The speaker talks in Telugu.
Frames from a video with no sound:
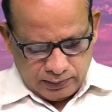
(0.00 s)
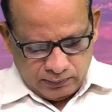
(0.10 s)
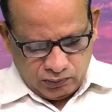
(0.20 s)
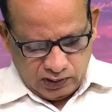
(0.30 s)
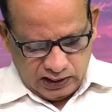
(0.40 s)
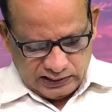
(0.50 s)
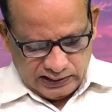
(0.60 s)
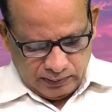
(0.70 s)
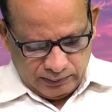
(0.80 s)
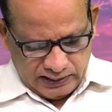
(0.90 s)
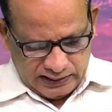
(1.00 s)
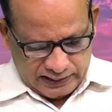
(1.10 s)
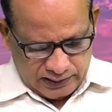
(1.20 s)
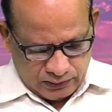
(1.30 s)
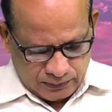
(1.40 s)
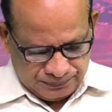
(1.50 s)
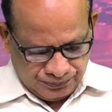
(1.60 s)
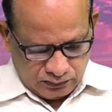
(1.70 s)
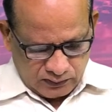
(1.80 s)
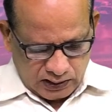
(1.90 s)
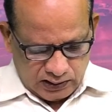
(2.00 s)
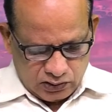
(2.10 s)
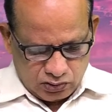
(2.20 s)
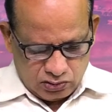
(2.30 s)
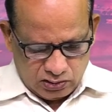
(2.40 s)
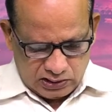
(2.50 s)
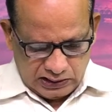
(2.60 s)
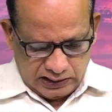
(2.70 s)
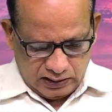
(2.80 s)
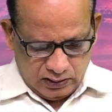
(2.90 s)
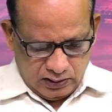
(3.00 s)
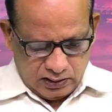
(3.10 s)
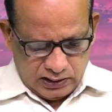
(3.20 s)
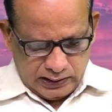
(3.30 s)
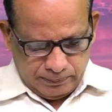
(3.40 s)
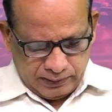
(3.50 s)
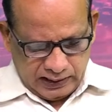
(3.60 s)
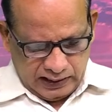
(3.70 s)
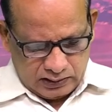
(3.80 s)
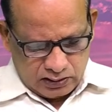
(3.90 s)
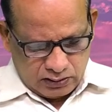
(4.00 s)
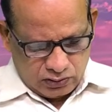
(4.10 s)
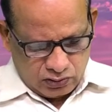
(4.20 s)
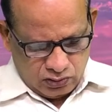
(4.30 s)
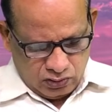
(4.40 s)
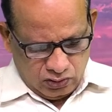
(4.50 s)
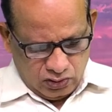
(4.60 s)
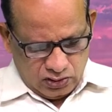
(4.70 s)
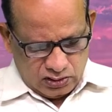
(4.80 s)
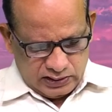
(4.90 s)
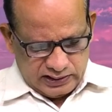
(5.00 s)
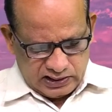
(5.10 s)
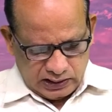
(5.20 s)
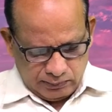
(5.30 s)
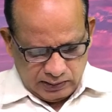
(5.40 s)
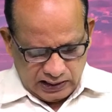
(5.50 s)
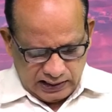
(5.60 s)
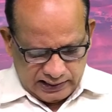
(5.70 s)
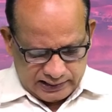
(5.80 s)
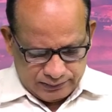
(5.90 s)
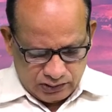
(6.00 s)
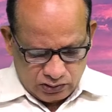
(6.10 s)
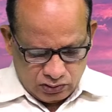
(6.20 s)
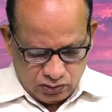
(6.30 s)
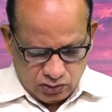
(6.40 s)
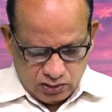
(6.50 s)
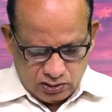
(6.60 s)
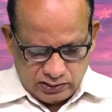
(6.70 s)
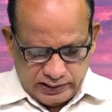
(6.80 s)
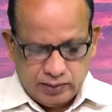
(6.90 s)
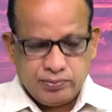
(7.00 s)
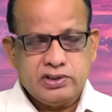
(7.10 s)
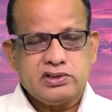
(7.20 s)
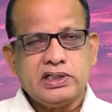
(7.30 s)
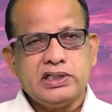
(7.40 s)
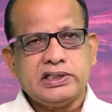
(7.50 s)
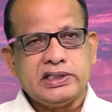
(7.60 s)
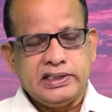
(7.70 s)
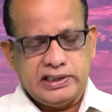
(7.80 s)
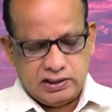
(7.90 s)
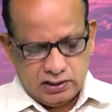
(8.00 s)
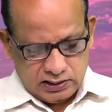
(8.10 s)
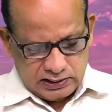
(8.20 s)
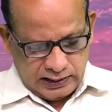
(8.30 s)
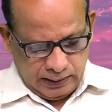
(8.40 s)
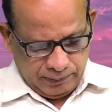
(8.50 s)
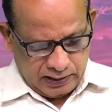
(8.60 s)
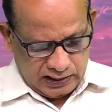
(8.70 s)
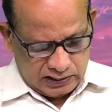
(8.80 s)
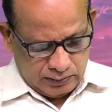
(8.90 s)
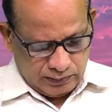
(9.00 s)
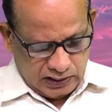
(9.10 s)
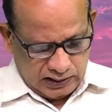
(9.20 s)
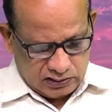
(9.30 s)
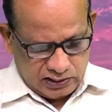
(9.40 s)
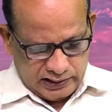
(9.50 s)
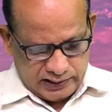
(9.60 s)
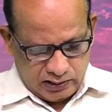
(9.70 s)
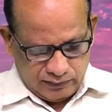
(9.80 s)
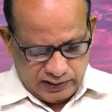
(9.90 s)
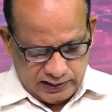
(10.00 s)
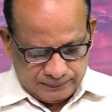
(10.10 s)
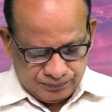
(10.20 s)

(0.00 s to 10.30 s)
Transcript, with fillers: ప్రభువా ఏమని అడిగాను అందుకు దూత నీ ప్రార్థనలను నీ ధర్మ కార్యములను దేవుని సన్నిధికి జ్ఞాపకార్థముగా చేరినవి